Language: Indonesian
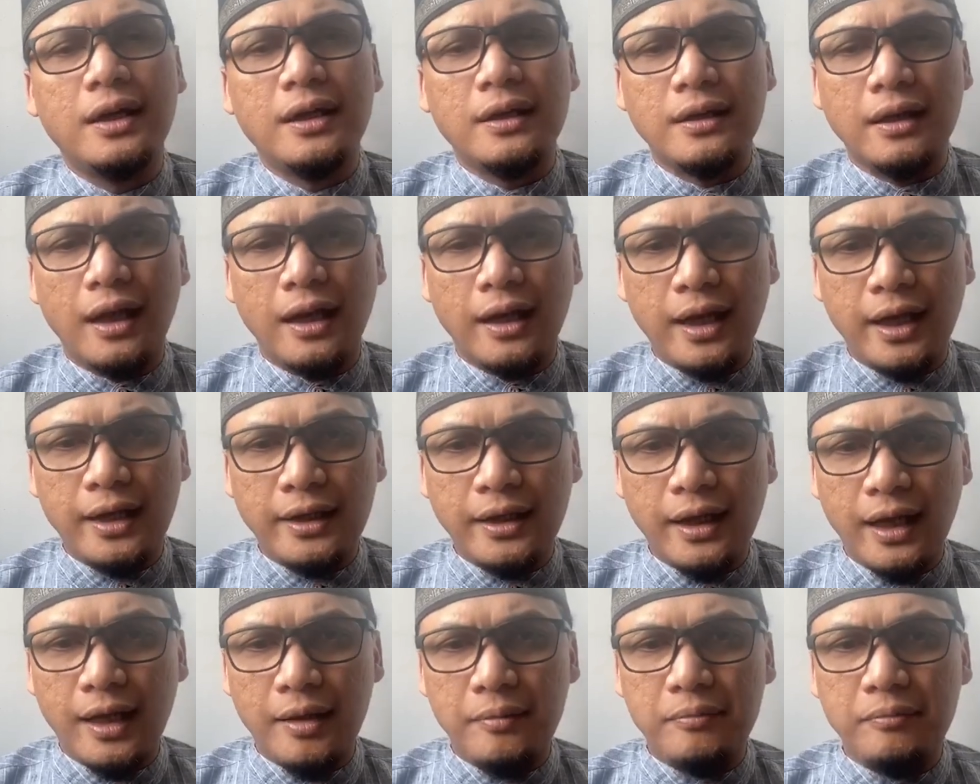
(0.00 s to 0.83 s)

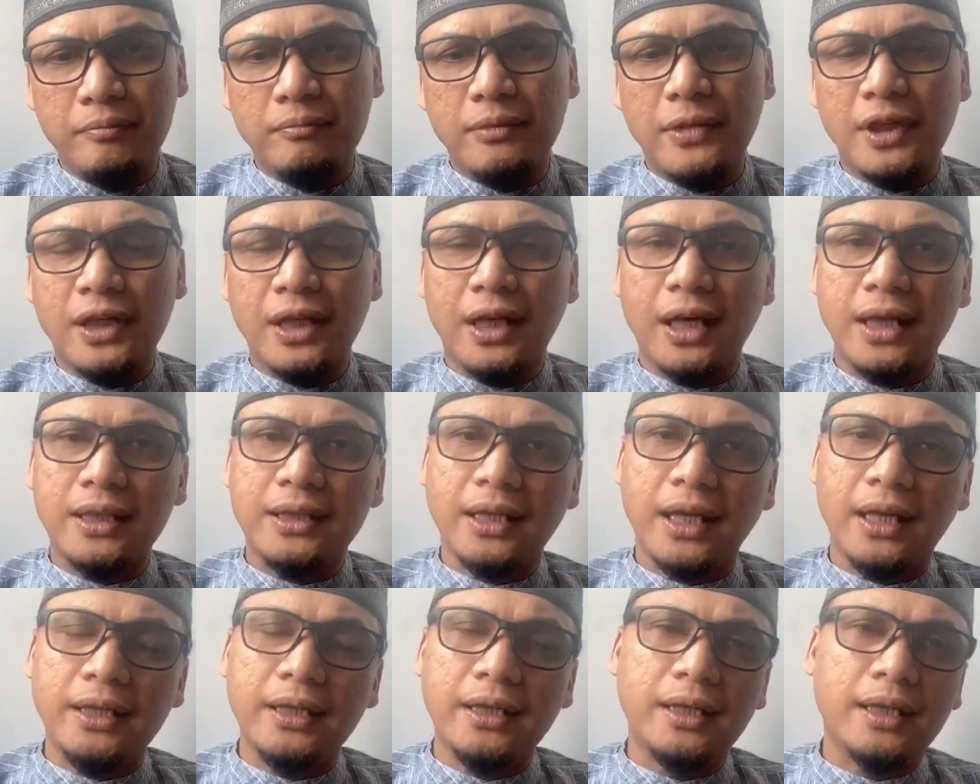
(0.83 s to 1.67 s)
lalai dalam
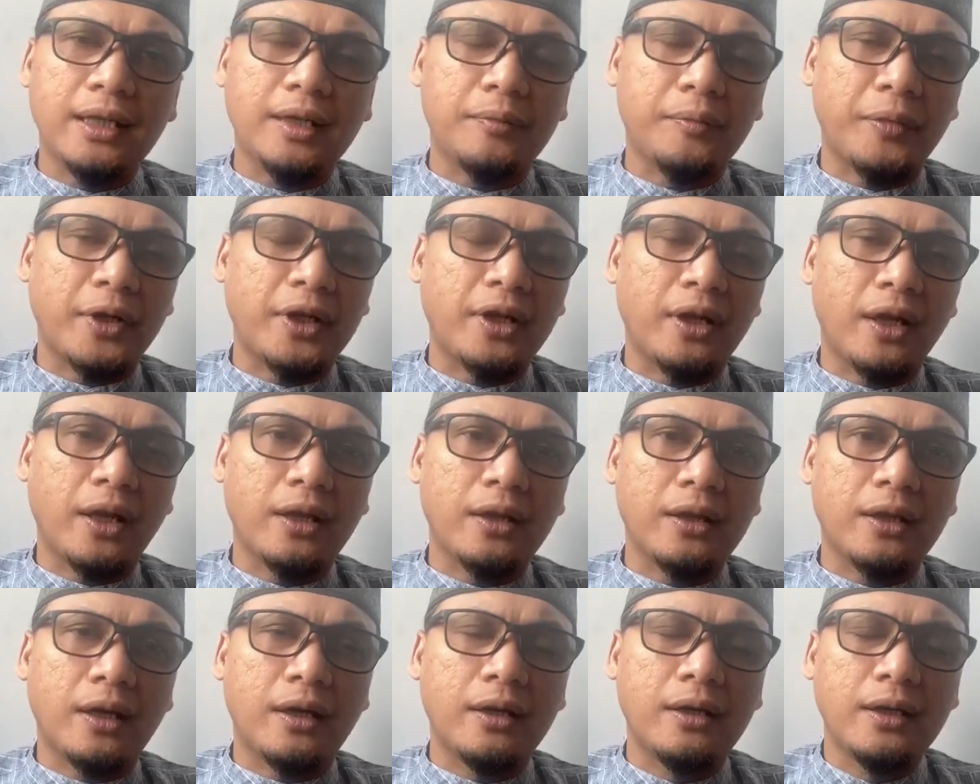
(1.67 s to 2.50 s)
mendekatkan diri kepada
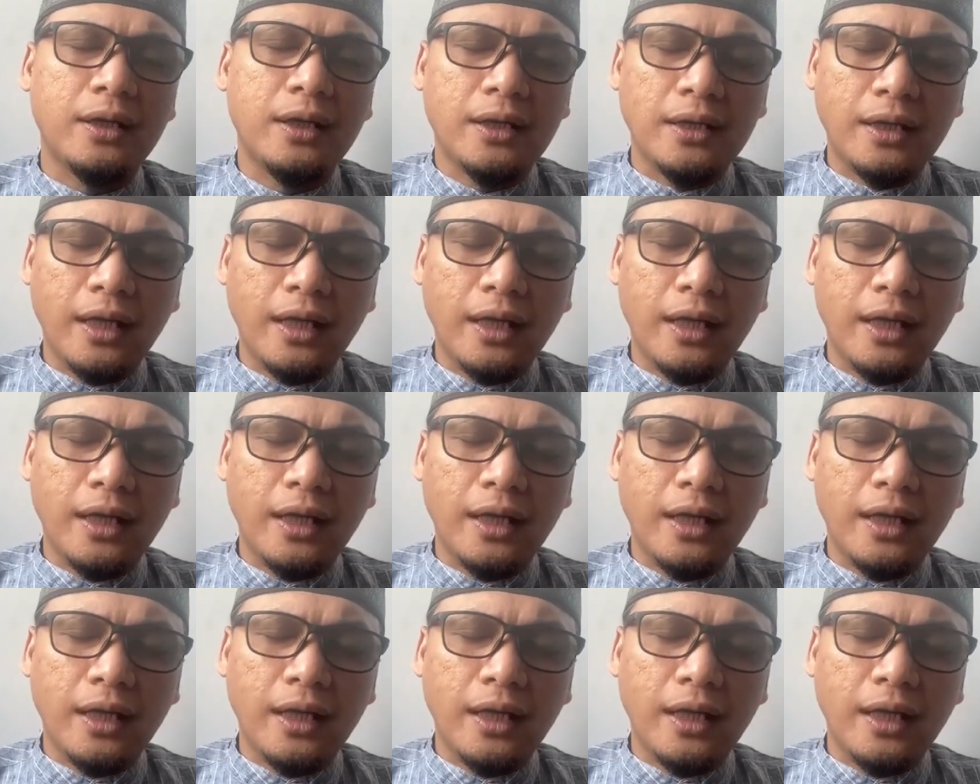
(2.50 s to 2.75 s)
Allah,